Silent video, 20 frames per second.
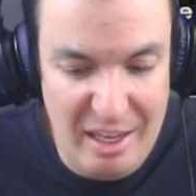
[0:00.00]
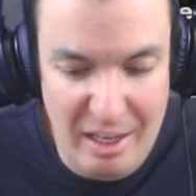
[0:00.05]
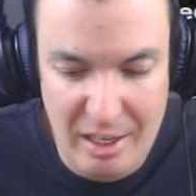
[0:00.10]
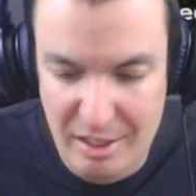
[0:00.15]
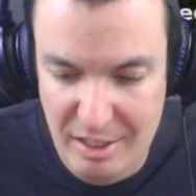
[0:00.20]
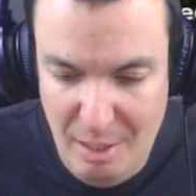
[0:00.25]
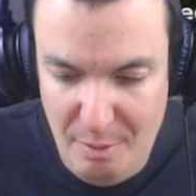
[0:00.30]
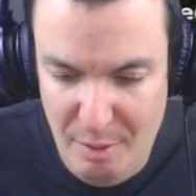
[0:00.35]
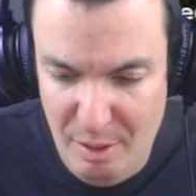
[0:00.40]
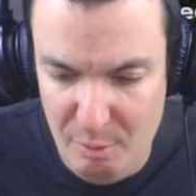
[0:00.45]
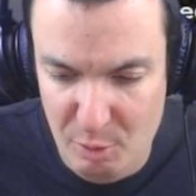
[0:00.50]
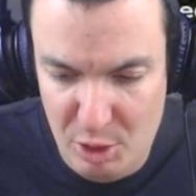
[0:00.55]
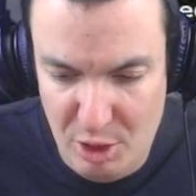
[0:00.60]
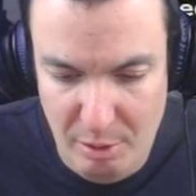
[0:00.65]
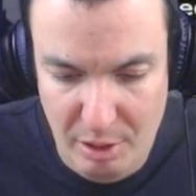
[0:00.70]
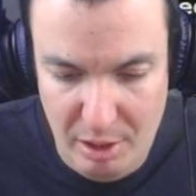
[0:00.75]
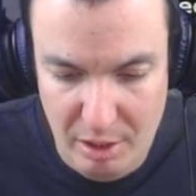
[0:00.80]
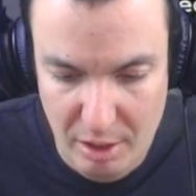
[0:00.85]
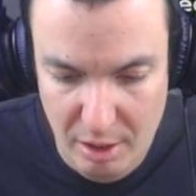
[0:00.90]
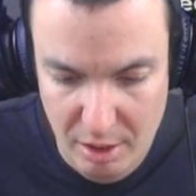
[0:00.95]
ahí Ya veremos a
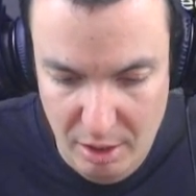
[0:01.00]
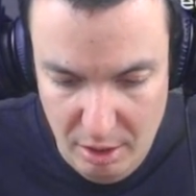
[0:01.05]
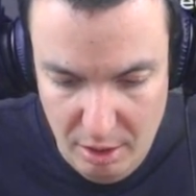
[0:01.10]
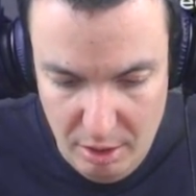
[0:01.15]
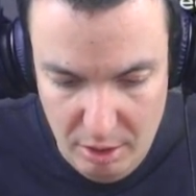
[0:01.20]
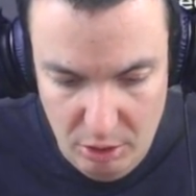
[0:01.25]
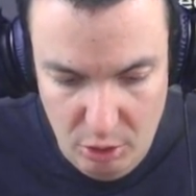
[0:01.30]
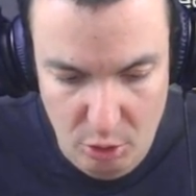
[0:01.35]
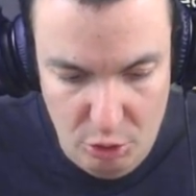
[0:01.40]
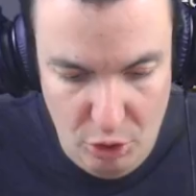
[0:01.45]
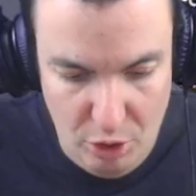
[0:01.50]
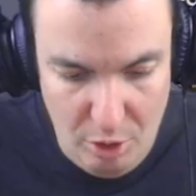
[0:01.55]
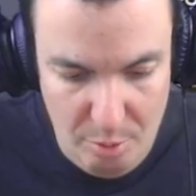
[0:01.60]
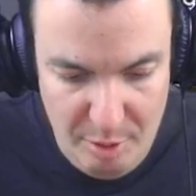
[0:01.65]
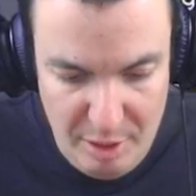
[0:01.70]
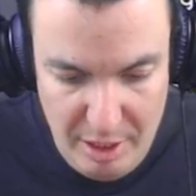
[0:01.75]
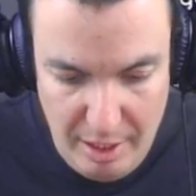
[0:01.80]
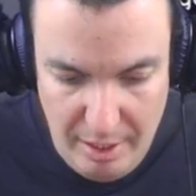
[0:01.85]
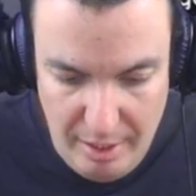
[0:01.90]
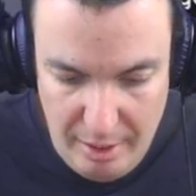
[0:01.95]
ver Todo eso
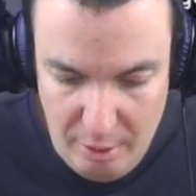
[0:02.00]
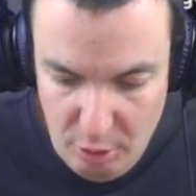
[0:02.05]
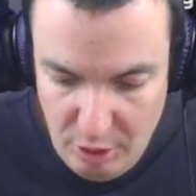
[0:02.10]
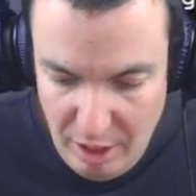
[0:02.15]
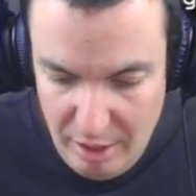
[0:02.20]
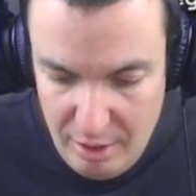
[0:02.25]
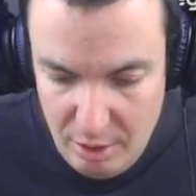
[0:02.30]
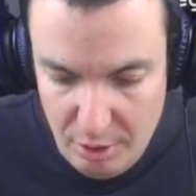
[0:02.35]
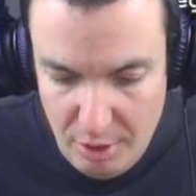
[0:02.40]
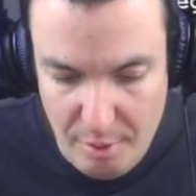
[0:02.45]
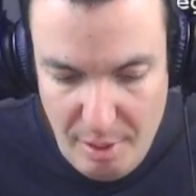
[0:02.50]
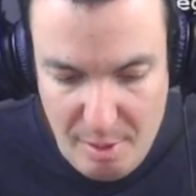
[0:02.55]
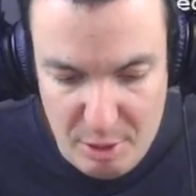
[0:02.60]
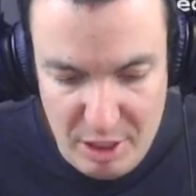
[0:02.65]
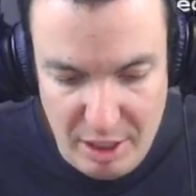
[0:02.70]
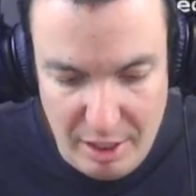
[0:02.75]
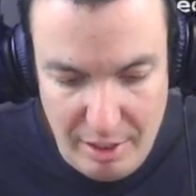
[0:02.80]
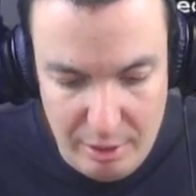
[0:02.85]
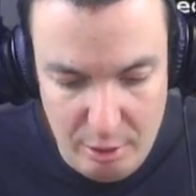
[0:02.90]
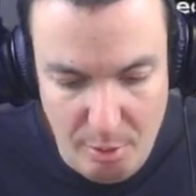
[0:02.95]
dependerá de lo que, de lo que vayamos
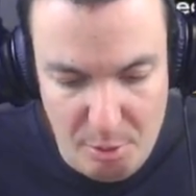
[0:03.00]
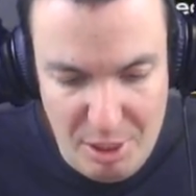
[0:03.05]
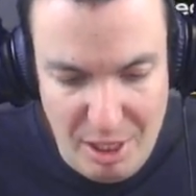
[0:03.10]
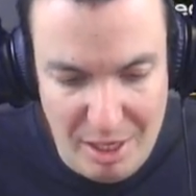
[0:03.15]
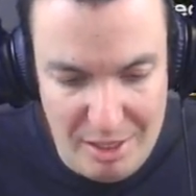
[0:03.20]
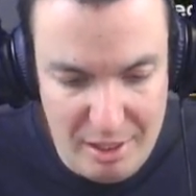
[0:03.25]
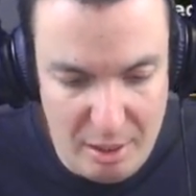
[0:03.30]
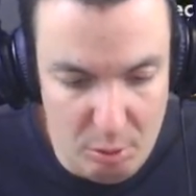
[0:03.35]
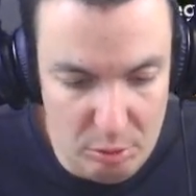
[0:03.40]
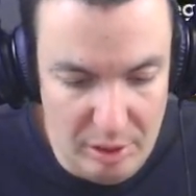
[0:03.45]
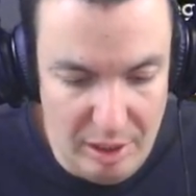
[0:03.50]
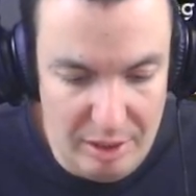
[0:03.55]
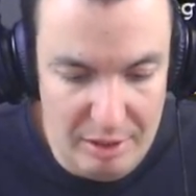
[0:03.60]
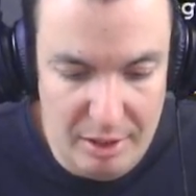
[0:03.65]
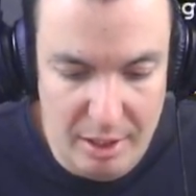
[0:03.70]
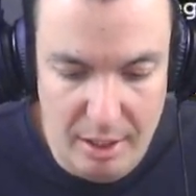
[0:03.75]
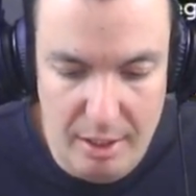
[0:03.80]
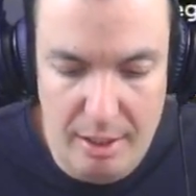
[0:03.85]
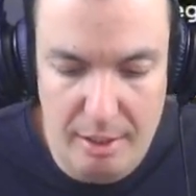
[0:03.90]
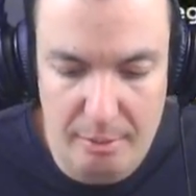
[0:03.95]
dejando Vamos a la segunda
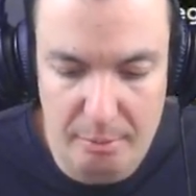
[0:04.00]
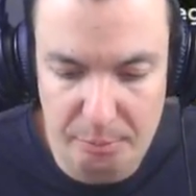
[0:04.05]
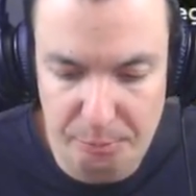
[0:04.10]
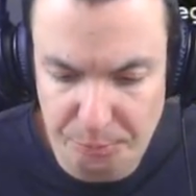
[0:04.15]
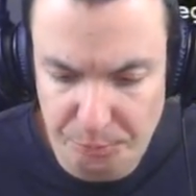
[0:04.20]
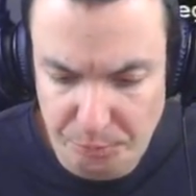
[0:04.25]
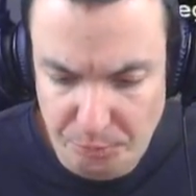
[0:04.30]
entrada